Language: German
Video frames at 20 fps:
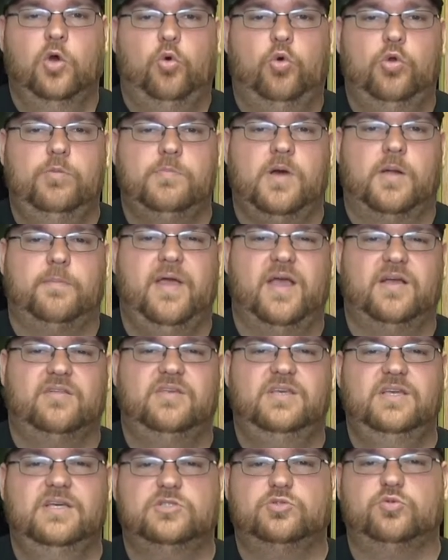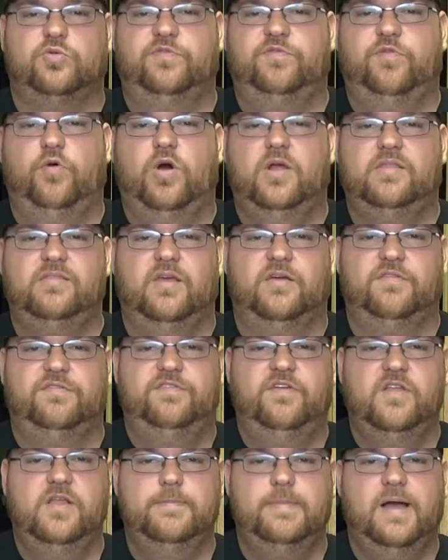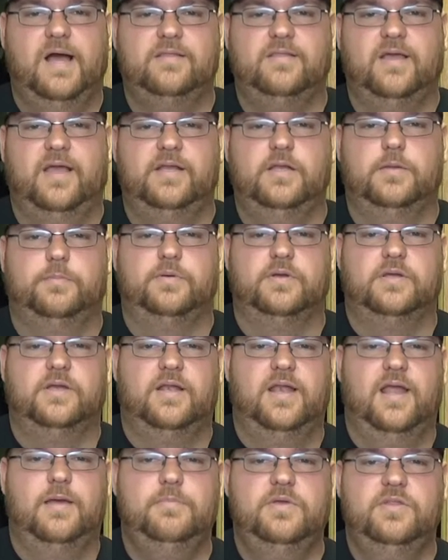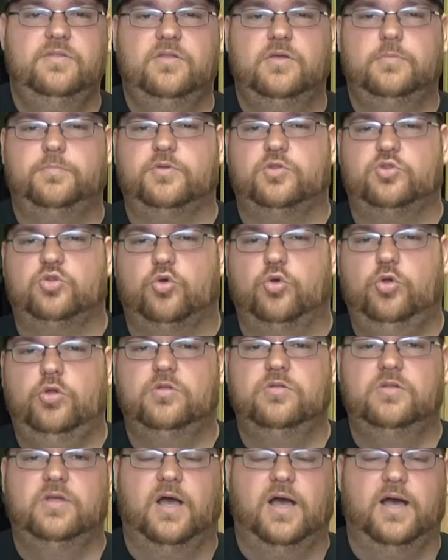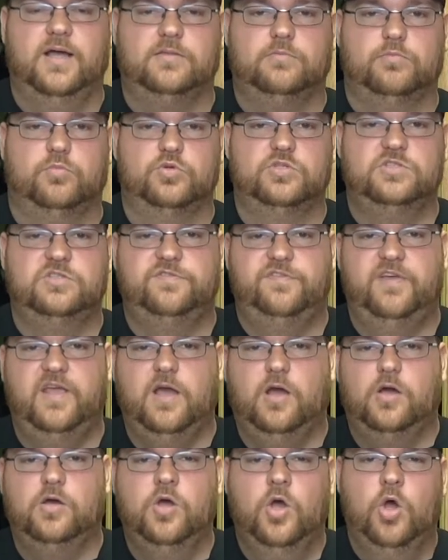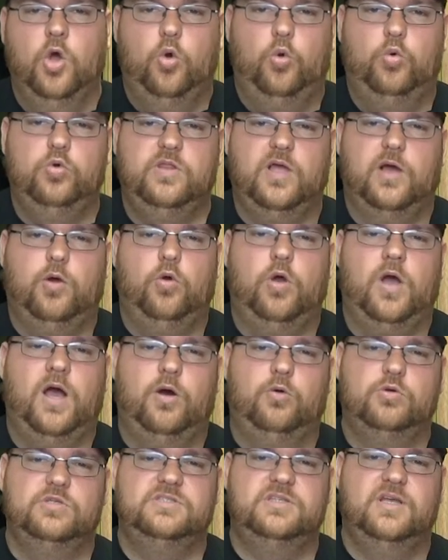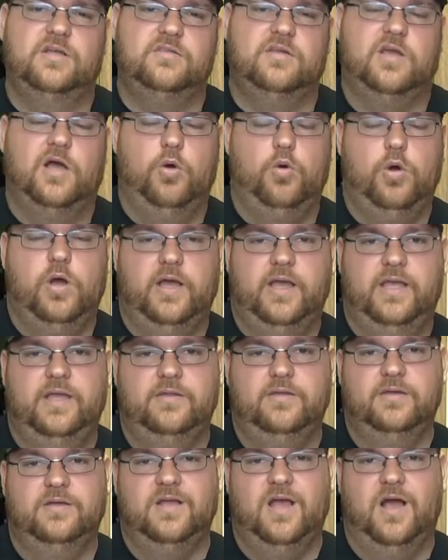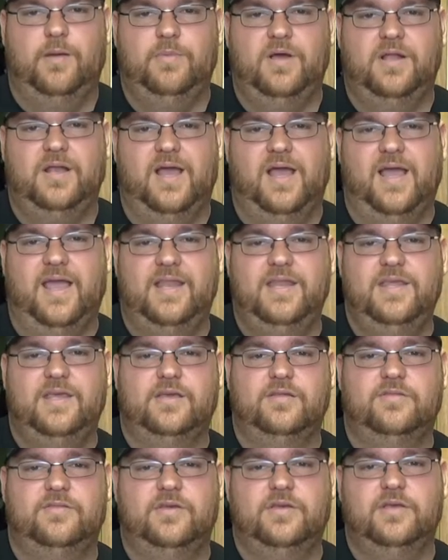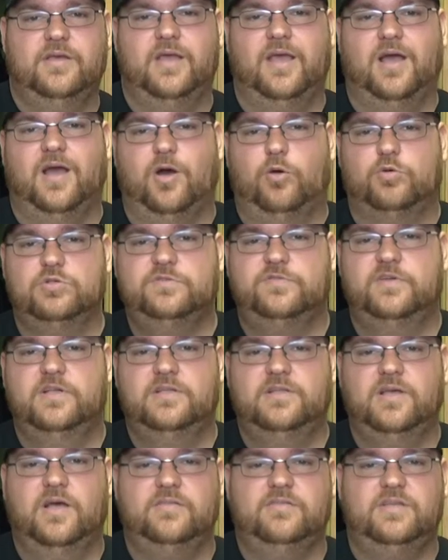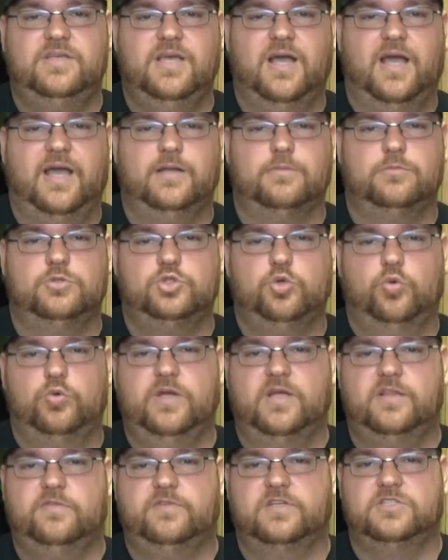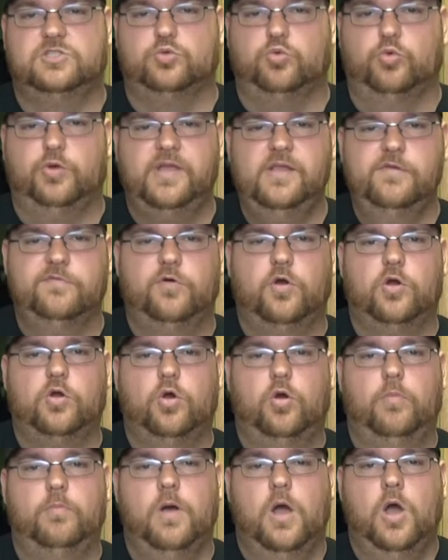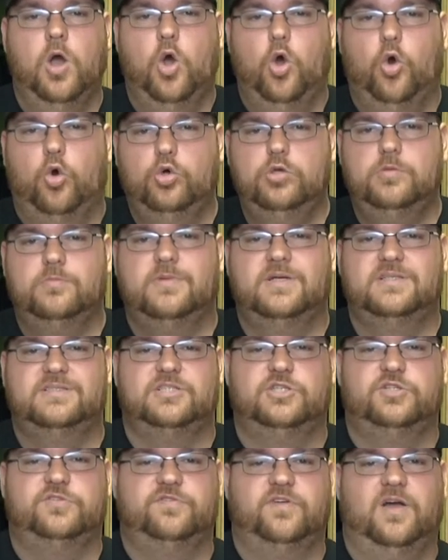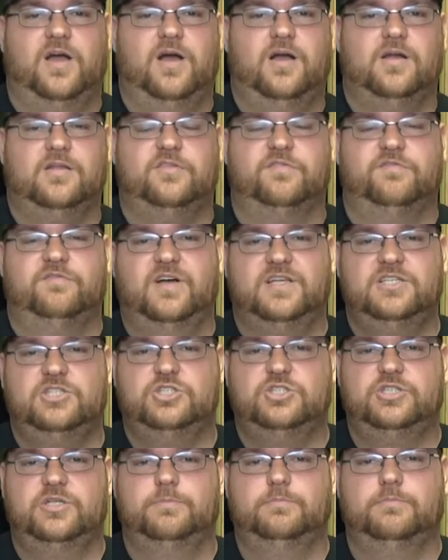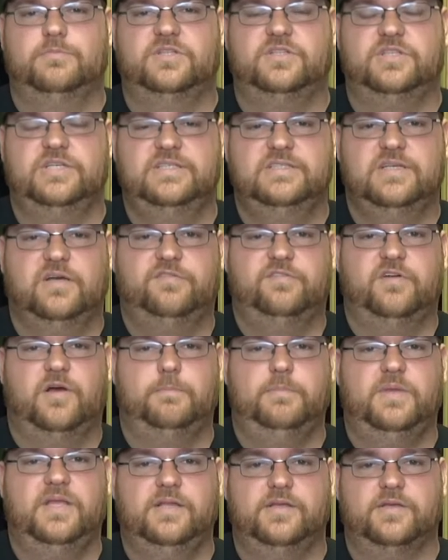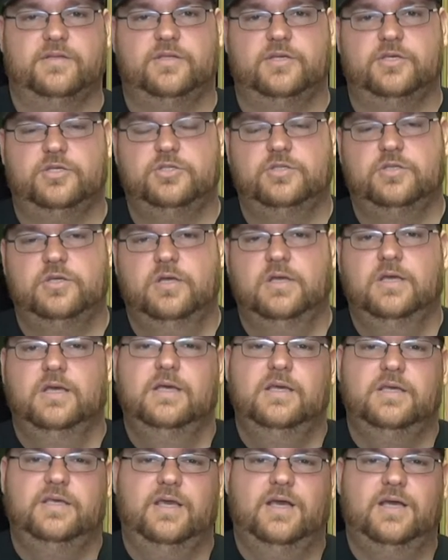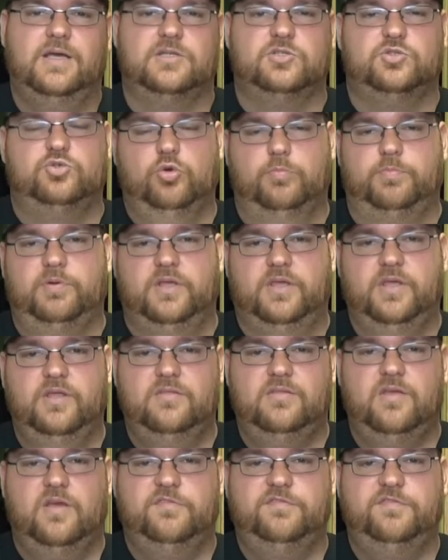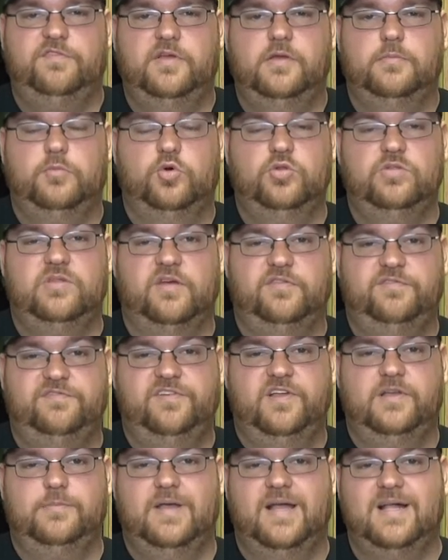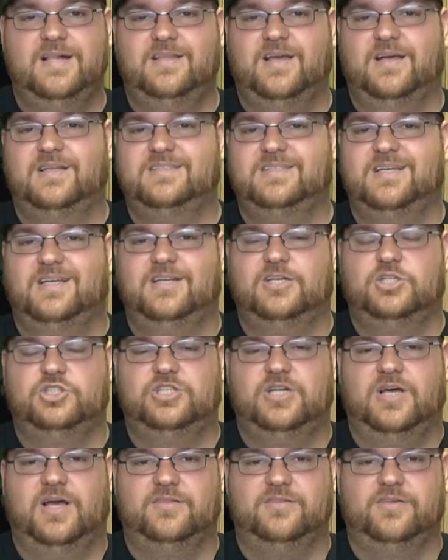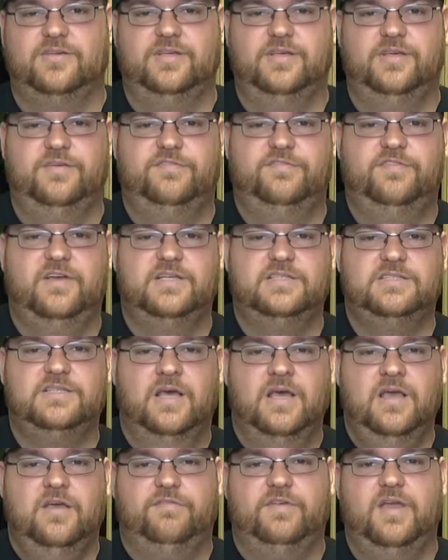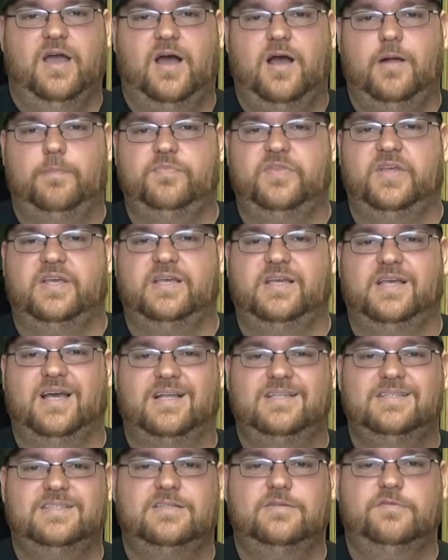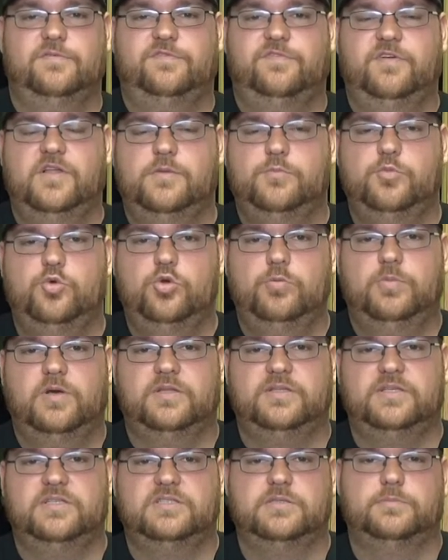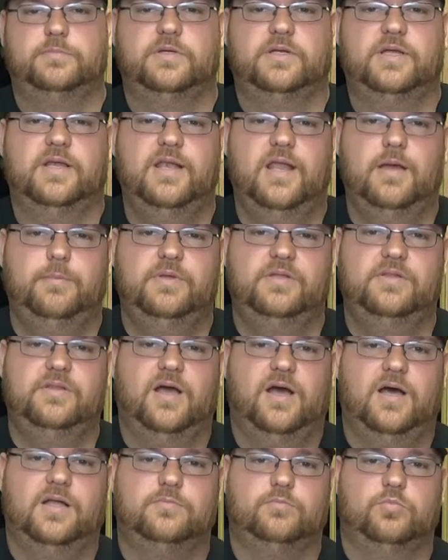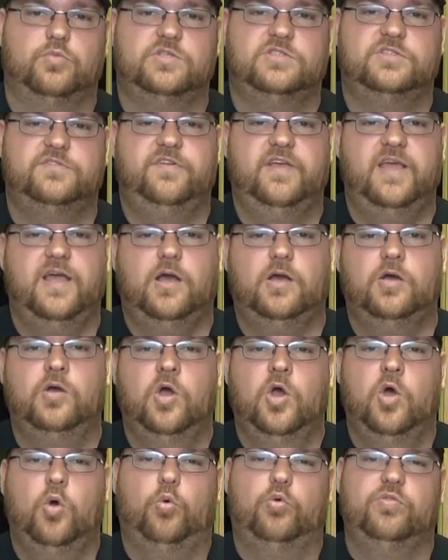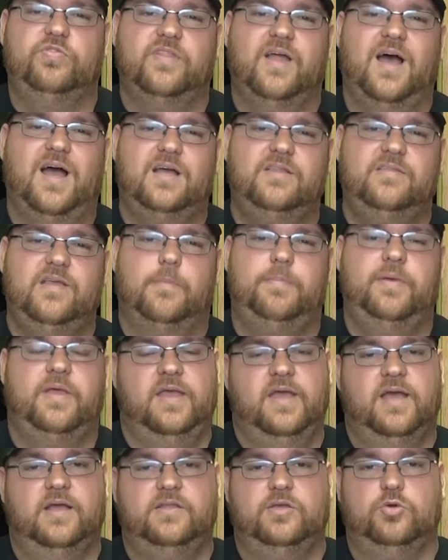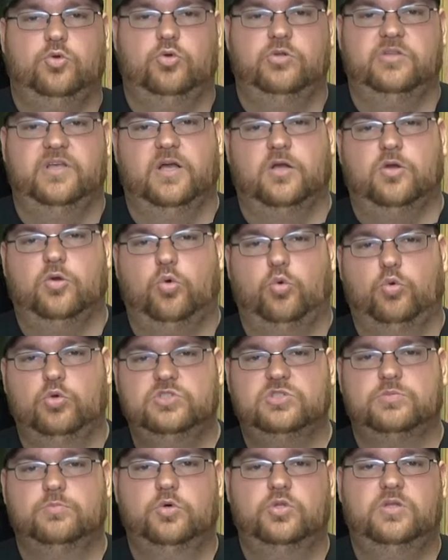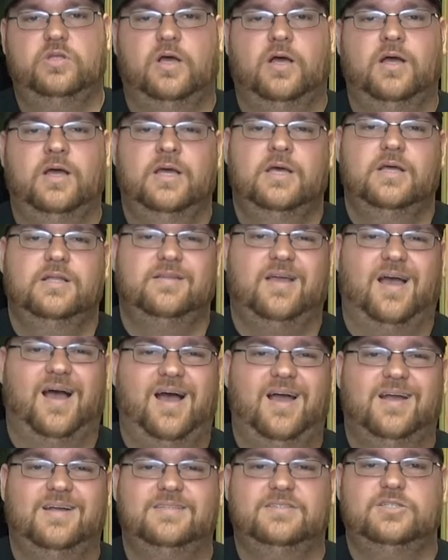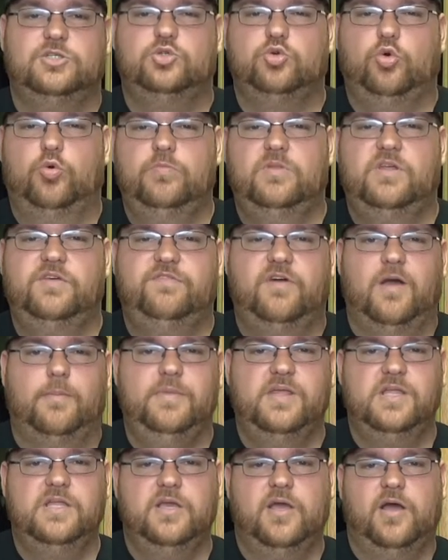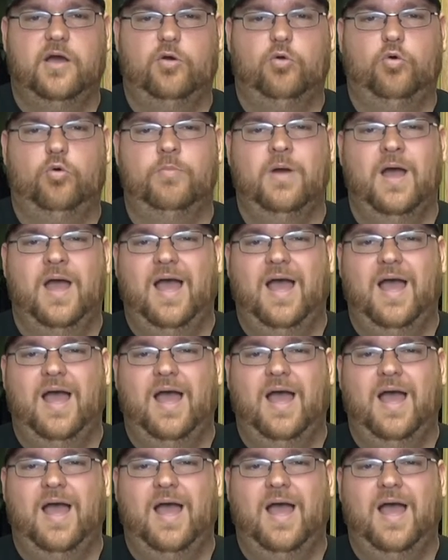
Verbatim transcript: und man merkt hier sofort, der Film hat eine beklemmende, bedrückende Atmosphäre und auch aus der Trauerrede kann man einige Dinge herausfiltern, die einem schon etwas skurril vorkommen und man sich fragt, was stimmt mit dieser Familie nicht. Ja, so beginnt der Film und der Film hält an seiner Strategie fest. Wir haben den ganzen Film über die diese beklemmende Atmosphäre und nach der Beerdigung der Großmutter tragen sich um die Familie herum